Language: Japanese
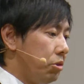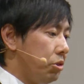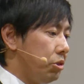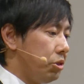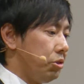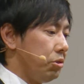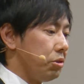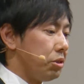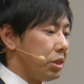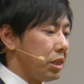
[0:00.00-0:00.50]
粒
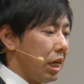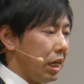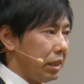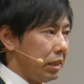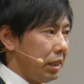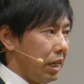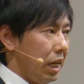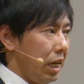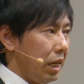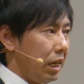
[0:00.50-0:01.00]
子を使っ
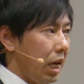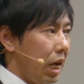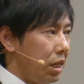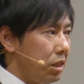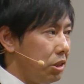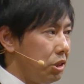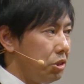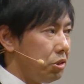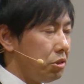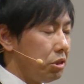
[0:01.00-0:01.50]
たが
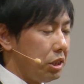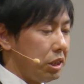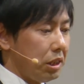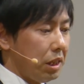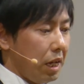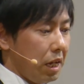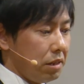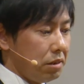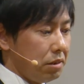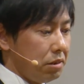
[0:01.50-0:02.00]
ん治療に
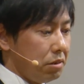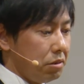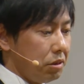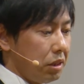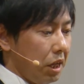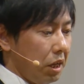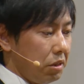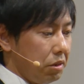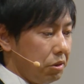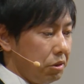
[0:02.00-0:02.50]
関する
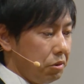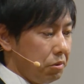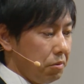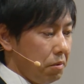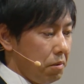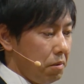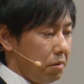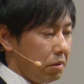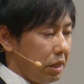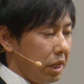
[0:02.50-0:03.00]
研究
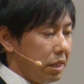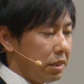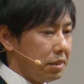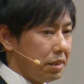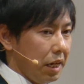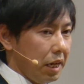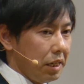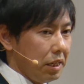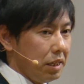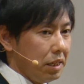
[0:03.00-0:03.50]
を現
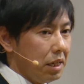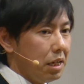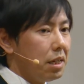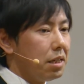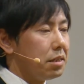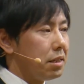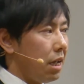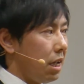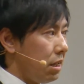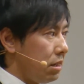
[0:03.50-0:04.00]
在
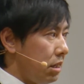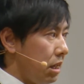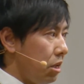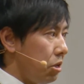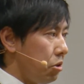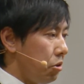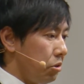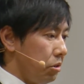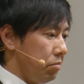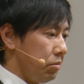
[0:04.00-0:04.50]
再生
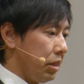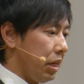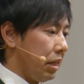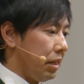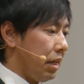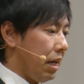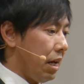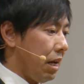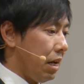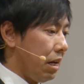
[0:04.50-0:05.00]
利用に向け
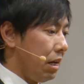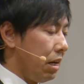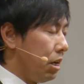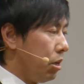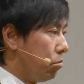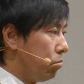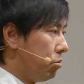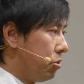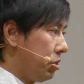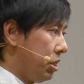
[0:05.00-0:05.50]
た
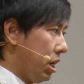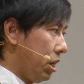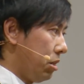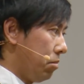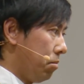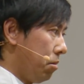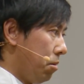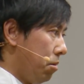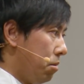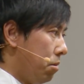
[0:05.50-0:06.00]
分野
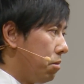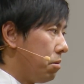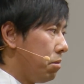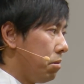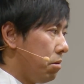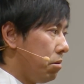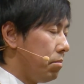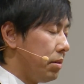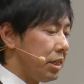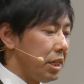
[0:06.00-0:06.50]
にも応
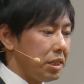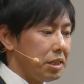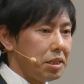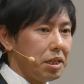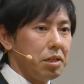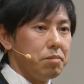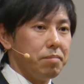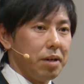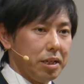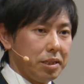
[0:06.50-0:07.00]
用を目指し
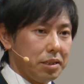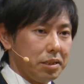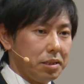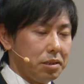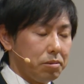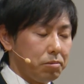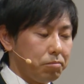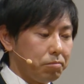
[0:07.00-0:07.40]
ています